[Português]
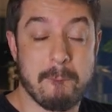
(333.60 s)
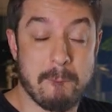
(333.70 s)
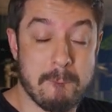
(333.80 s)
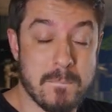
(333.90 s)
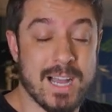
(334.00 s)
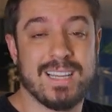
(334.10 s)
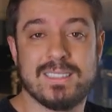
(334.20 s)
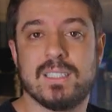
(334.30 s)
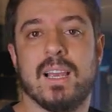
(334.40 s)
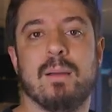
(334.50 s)

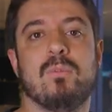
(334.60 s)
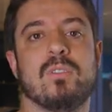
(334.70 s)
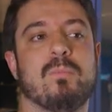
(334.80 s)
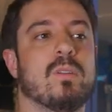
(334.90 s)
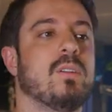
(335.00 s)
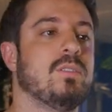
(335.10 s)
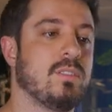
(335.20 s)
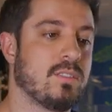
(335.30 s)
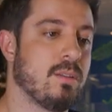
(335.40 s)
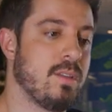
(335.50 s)
mas é muito importante a
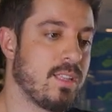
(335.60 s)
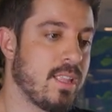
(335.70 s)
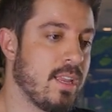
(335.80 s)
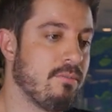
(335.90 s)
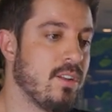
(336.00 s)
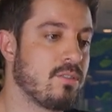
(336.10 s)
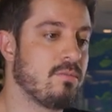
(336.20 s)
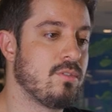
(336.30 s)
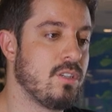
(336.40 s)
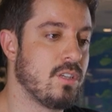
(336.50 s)
gente saber que tem eventos
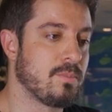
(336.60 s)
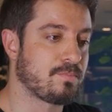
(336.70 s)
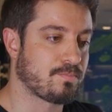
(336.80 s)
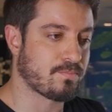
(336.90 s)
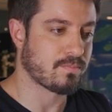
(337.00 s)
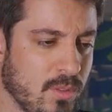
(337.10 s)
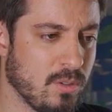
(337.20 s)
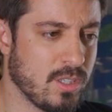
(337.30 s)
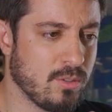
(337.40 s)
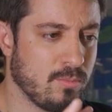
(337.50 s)
no dia.
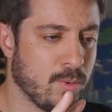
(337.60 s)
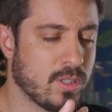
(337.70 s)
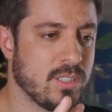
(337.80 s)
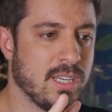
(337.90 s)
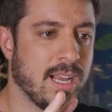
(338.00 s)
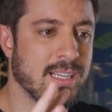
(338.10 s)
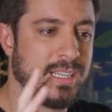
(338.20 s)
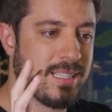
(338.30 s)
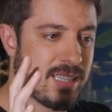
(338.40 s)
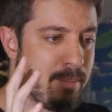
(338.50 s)
Então, assim, o importante é,
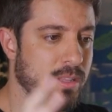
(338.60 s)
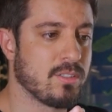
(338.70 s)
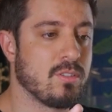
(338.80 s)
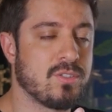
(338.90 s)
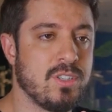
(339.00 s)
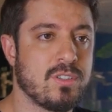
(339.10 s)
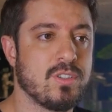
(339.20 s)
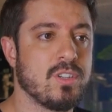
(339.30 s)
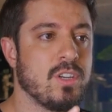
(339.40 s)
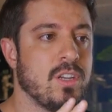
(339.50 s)
sabendo as
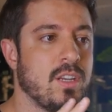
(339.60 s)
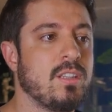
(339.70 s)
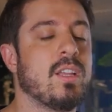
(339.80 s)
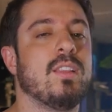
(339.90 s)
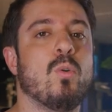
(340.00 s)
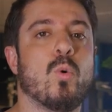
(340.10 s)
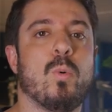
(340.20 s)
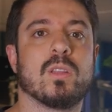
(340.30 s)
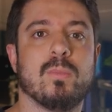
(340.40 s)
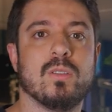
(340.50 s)
notícias, entender o
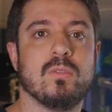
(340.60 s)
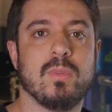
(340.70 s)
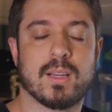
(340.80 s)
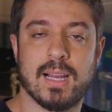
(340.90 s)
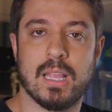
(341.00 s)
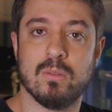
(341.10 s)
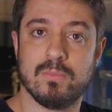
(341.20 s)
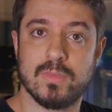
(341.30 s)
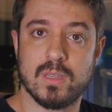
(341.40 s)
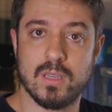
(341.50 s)
comportamento do mercado
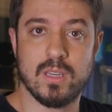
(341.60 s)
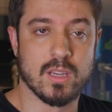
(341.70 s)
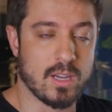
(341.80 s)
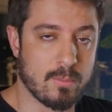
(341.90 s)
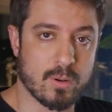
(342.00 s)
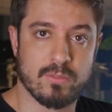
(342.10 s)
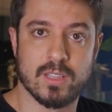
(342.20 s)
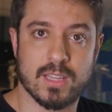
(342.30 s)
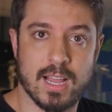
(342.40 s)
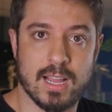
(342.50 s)
e
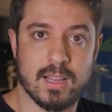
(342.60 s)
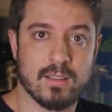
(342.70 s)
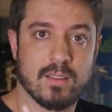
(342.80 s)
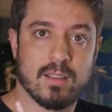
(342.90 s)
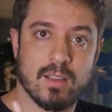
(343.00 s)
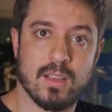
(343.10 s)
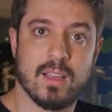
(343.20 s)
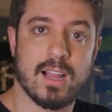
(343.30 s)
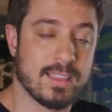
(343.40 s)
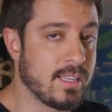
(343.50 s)
aproveitar
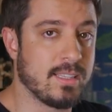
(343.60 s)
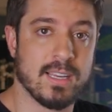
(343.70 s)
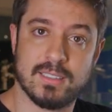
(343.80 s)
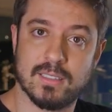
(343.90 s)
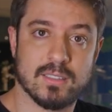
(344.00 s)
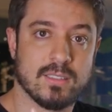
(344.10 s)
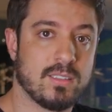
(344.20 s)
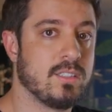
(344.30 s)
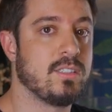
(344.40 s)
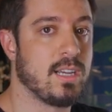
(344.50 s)
é, a tendência,
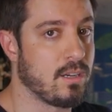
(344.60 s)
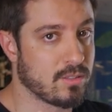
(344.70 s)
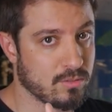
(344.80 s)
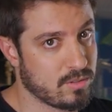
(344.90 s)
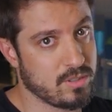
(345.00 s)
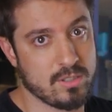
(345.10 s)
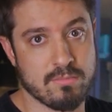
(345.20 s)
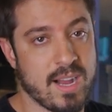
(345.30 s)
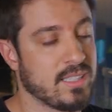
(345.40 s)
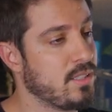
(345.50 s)
seja de alta ou seja de
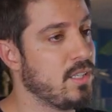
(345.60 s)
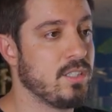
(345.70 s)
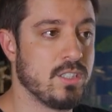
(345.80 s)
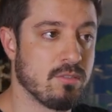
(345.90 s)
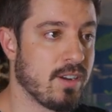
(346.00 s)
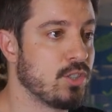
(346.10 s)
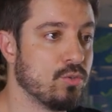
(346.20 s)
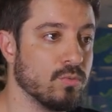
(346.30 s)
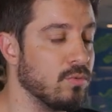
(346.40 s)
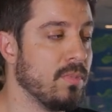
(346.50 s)
baixa, e a gente vai junto do